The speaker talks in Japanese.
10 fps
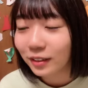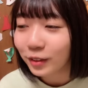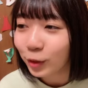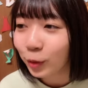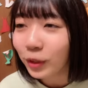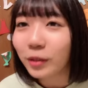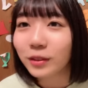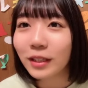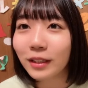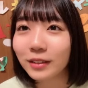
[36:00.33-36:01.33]
え去
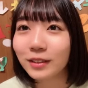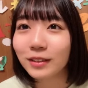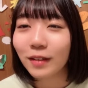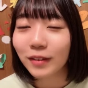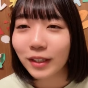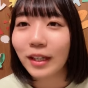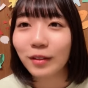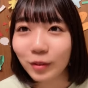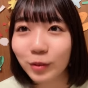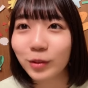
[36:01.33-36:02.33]
年の3月なわけな
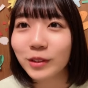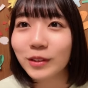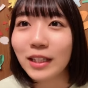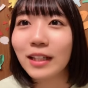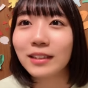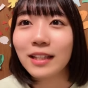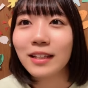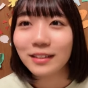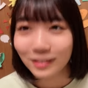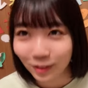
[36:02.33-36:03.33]
いよね今年の3月
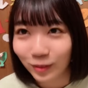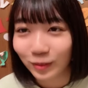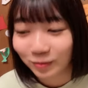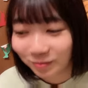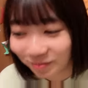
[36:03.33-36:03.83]
なんですけど